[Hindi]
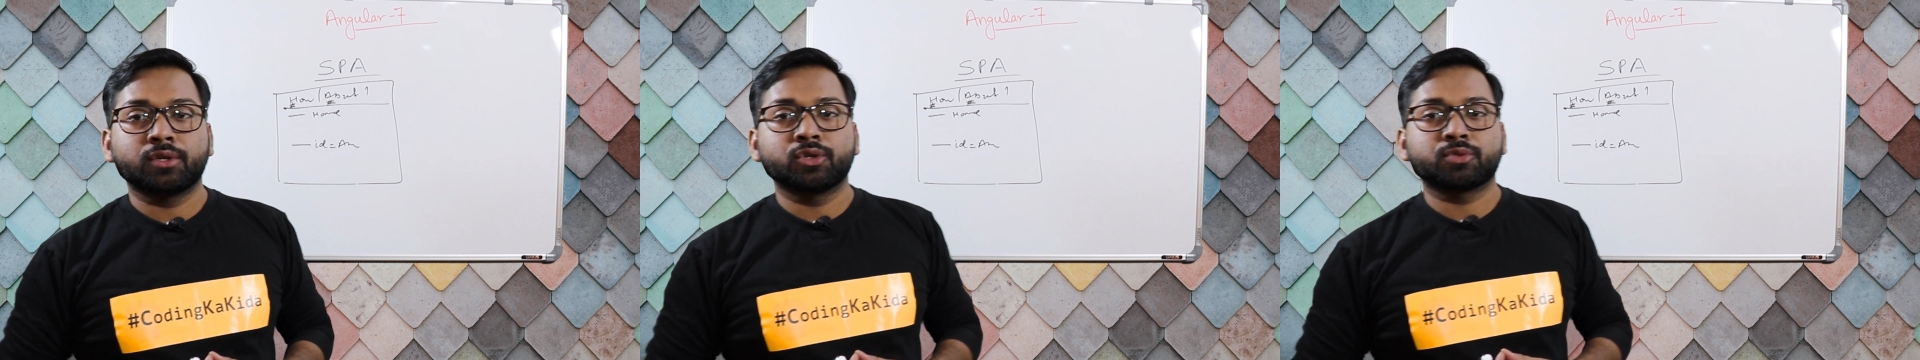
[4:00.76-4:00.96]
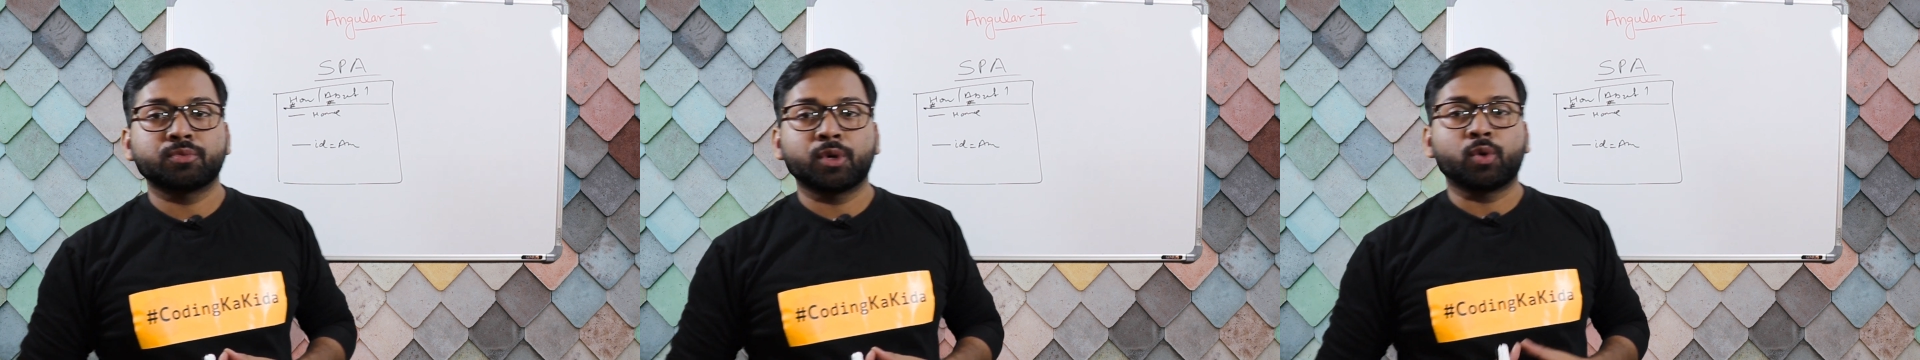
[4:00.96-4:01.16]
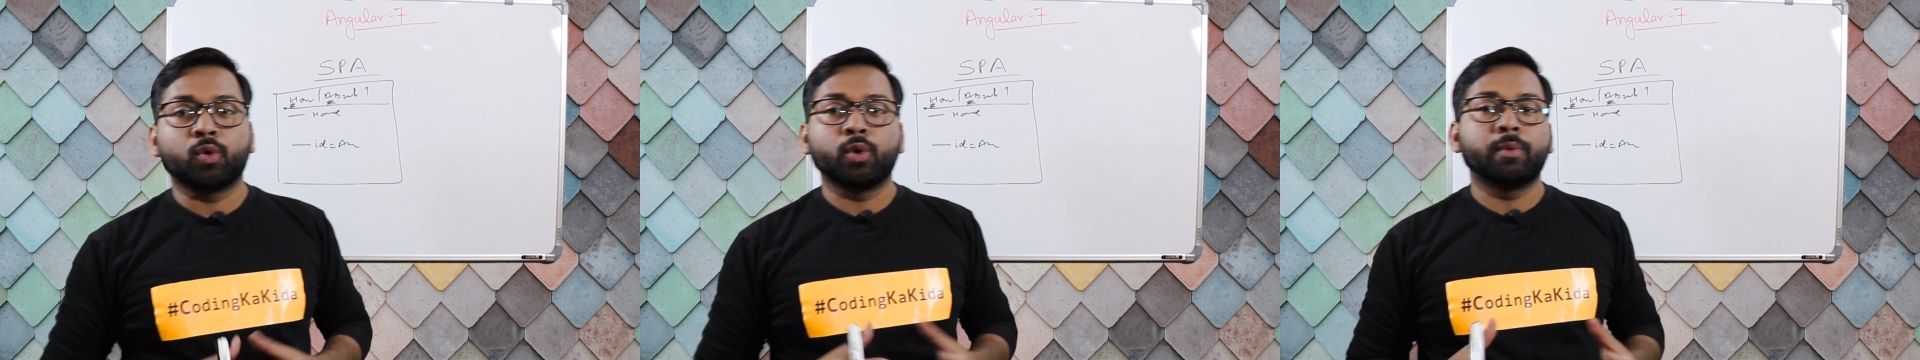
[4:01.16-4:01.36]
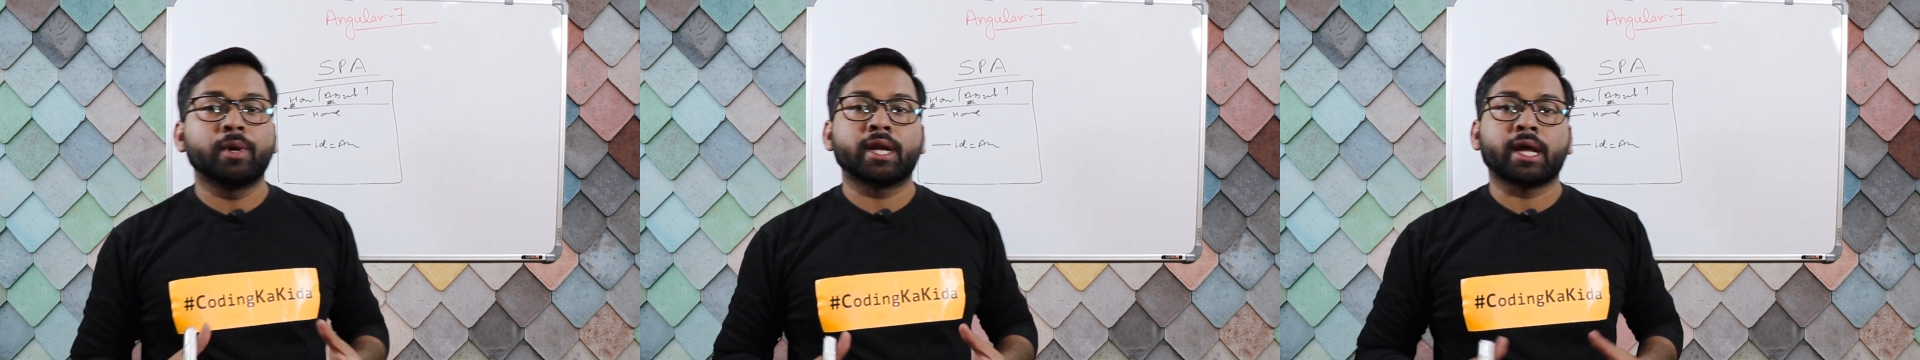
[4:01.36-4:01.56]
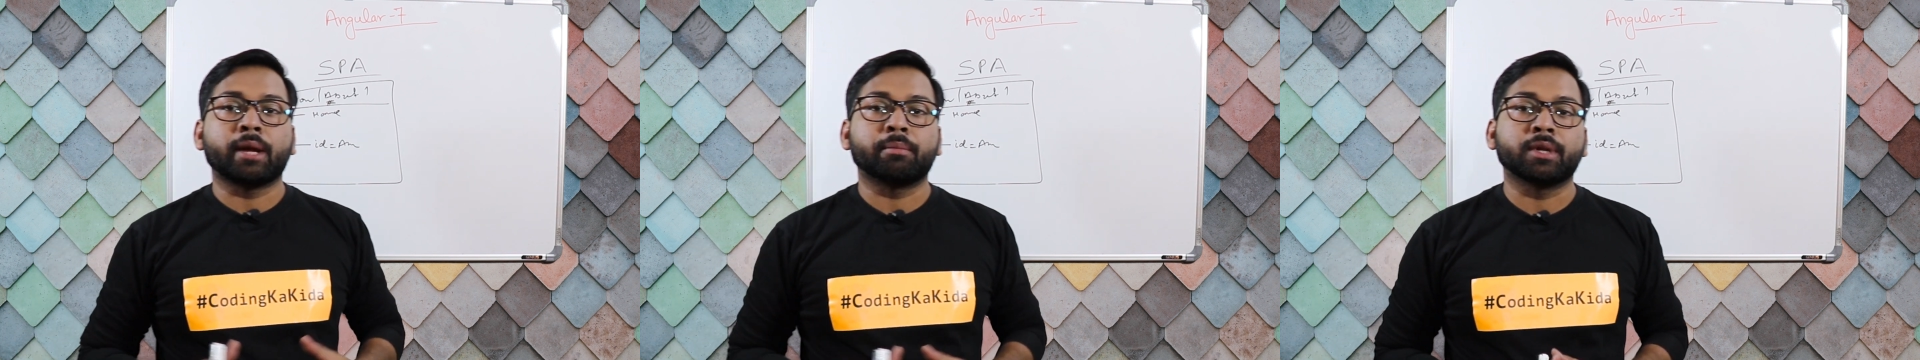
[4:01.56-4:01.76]
थे उसमें कोई
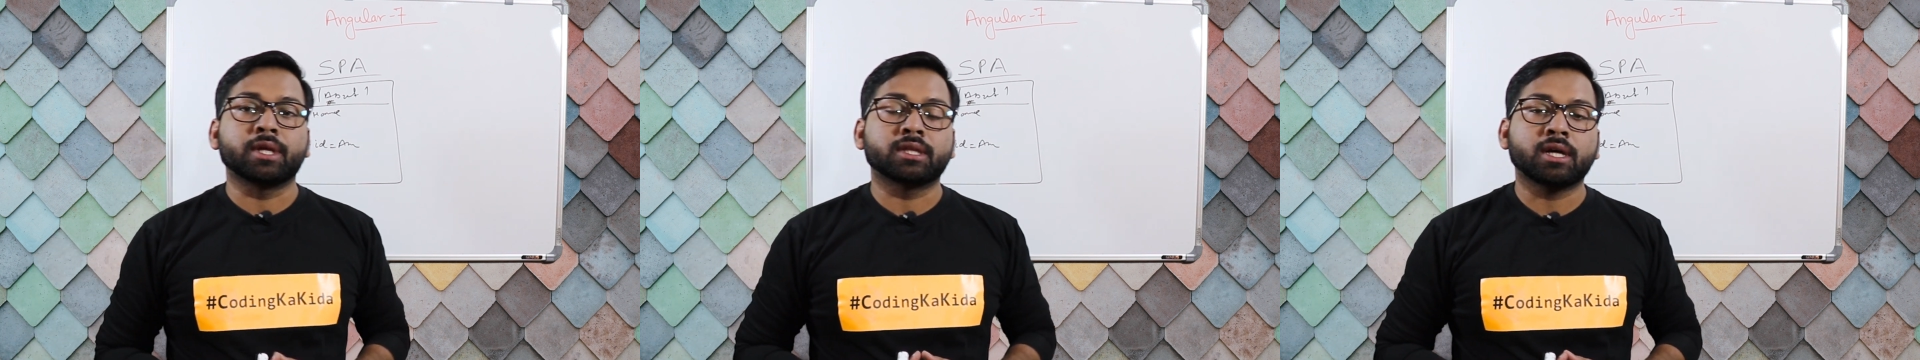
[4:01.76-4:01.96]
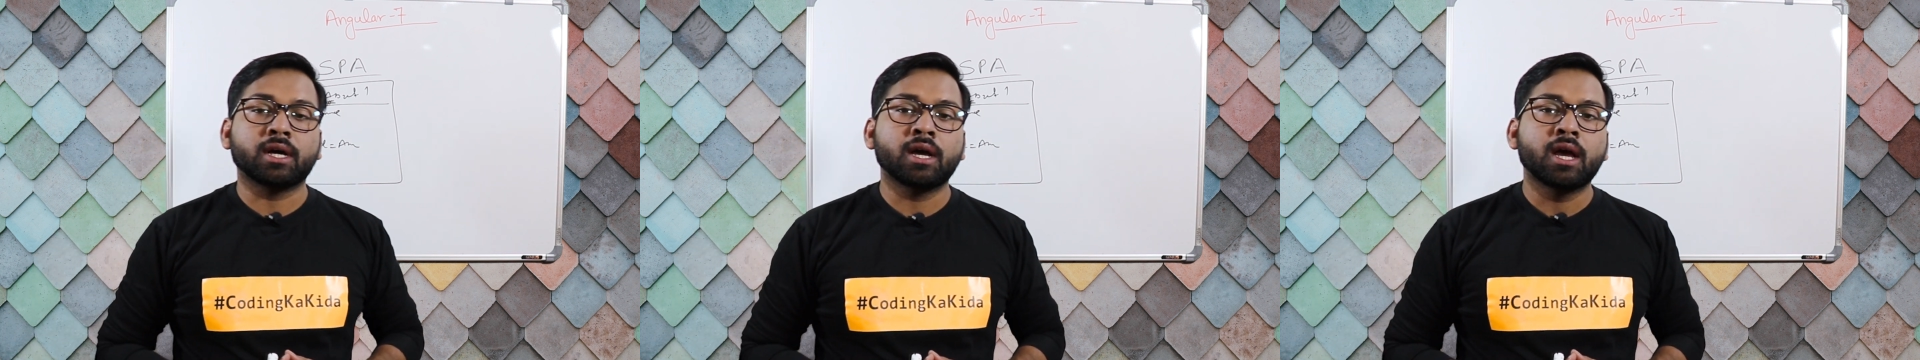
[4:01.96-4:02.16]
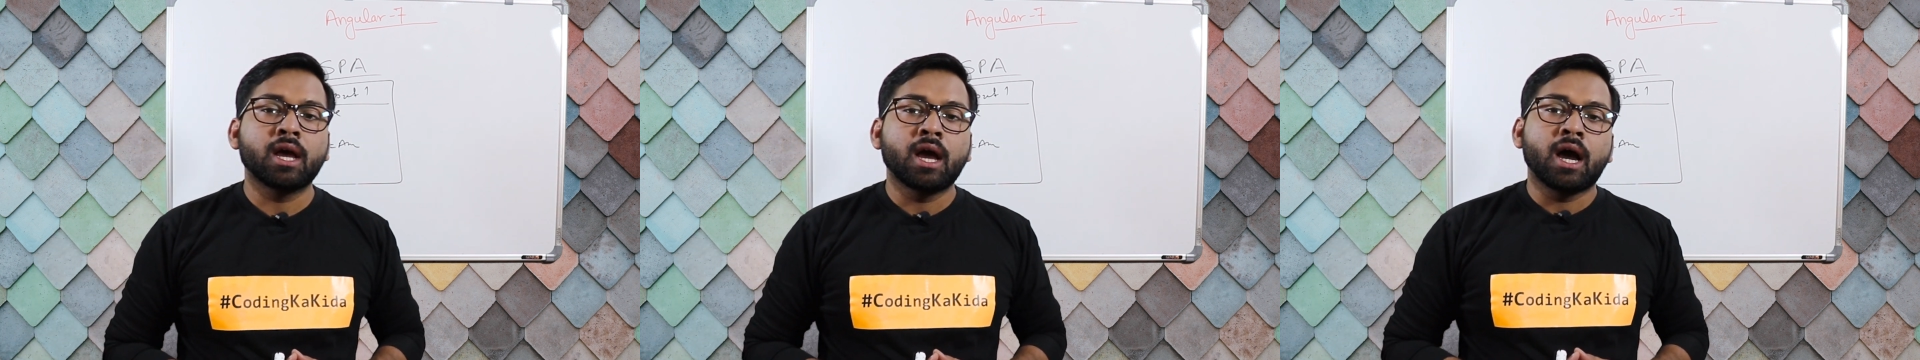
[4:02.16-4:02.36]
भी टाइप नहीं था